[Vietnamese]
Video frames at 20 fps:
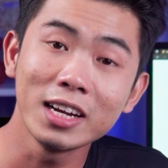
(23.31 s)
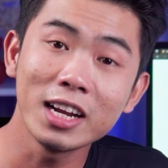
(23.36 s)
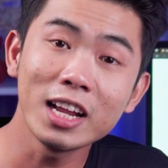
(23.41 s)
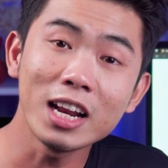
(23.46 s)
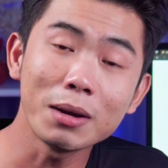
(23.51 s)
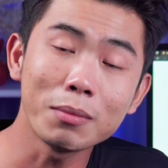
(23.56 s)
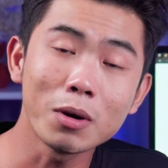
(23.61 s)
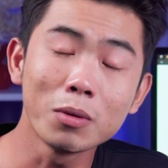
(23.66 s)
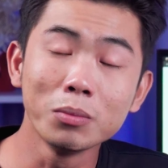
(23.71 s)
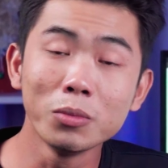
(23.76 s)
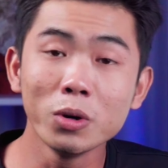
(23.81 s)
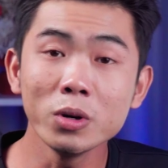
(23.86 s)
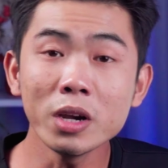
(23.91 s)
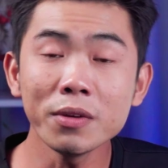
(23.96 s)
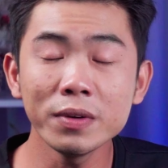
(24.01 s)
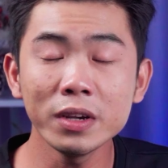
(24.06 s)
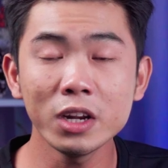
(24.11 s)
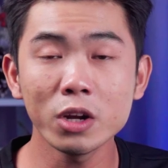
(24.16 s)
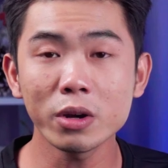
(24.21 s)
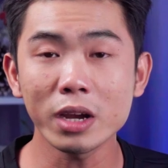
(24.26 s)
nên là mong
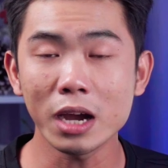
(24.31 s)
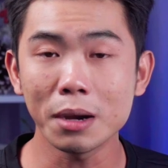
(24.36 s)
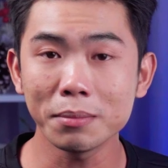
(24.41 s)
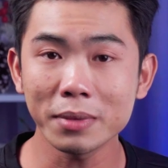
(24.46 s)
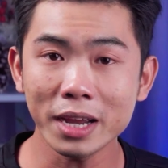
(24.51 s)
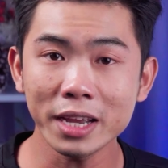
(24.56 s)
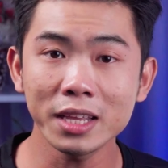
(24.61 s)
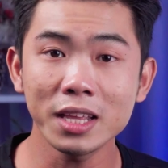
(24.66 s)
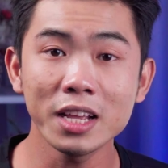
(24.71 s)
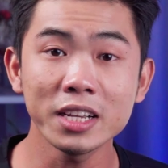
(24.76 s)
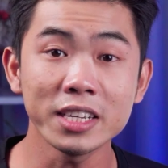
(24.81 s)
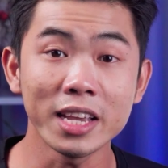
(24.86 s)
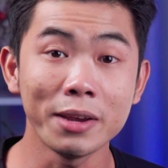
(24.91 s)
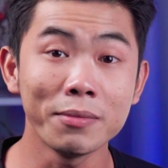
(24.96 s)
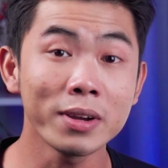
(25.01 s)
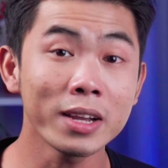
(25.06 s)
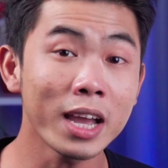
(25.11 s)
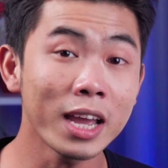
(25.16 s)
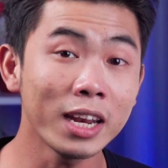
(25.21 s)
muốn cái video ngày hôm nay chia sẻ với